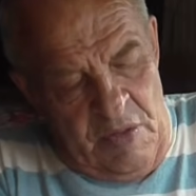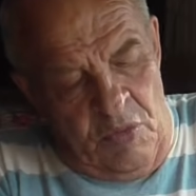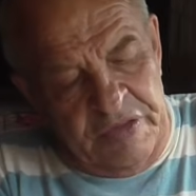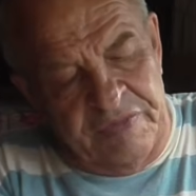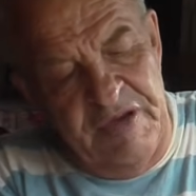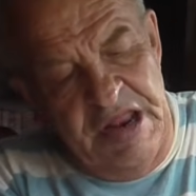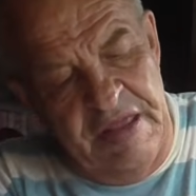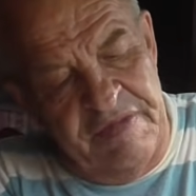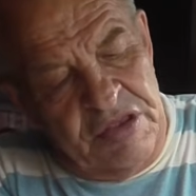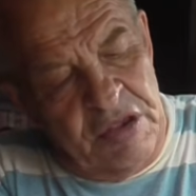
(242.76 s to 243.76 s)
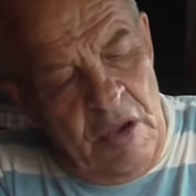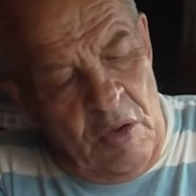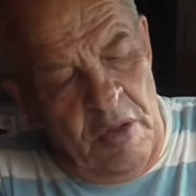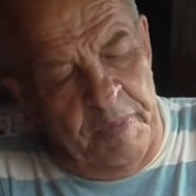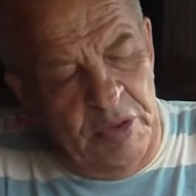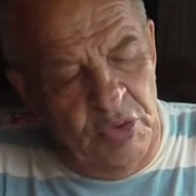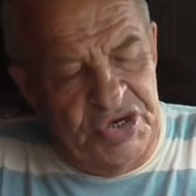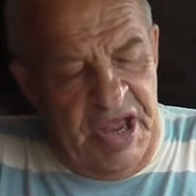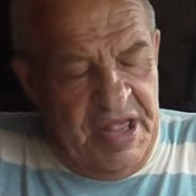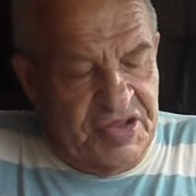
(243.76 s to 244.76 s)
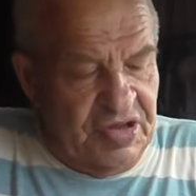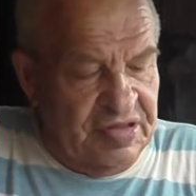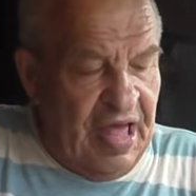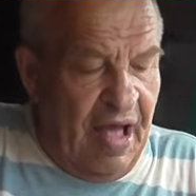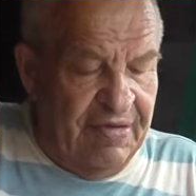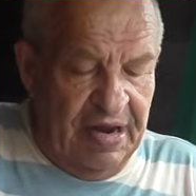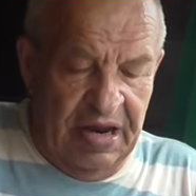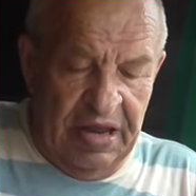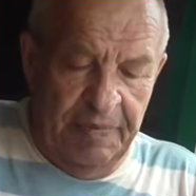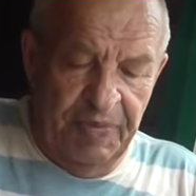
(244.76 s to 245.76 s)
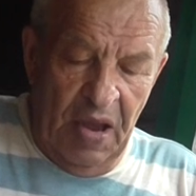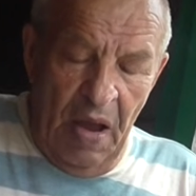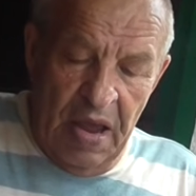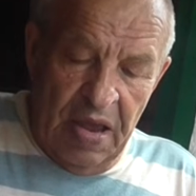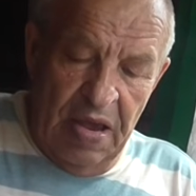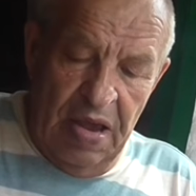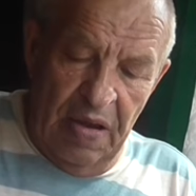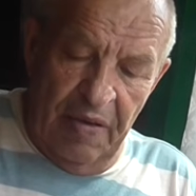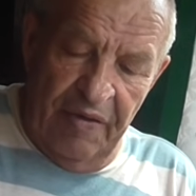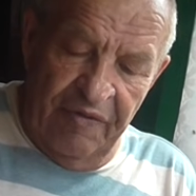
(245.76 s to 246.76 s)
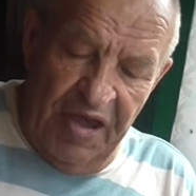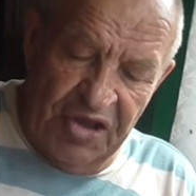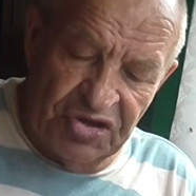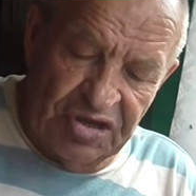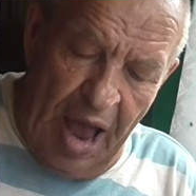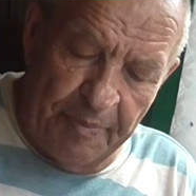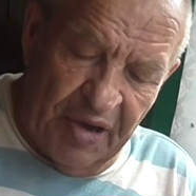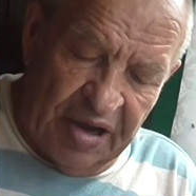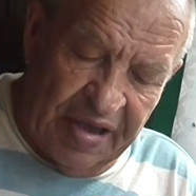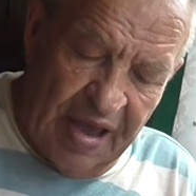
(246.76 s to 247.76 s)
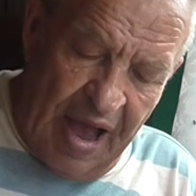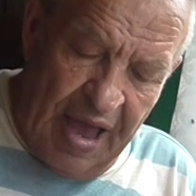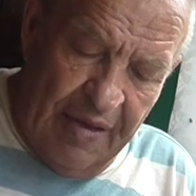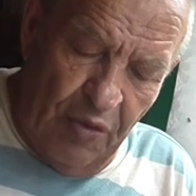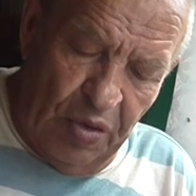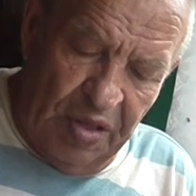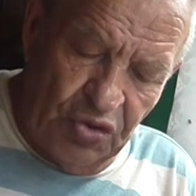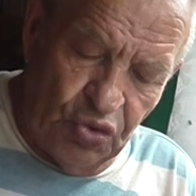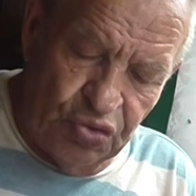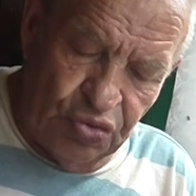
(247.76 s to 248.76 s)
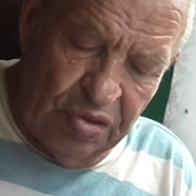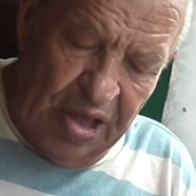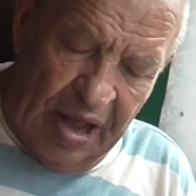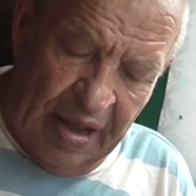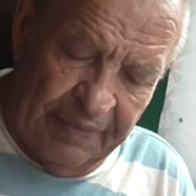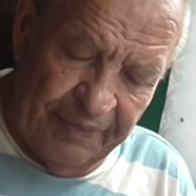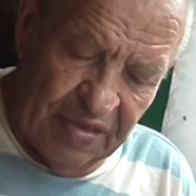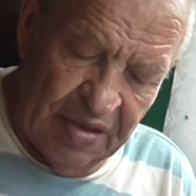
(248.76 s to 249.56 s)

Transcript: вот выдавить, он получается давленный. И весь запах я его вложу сюда.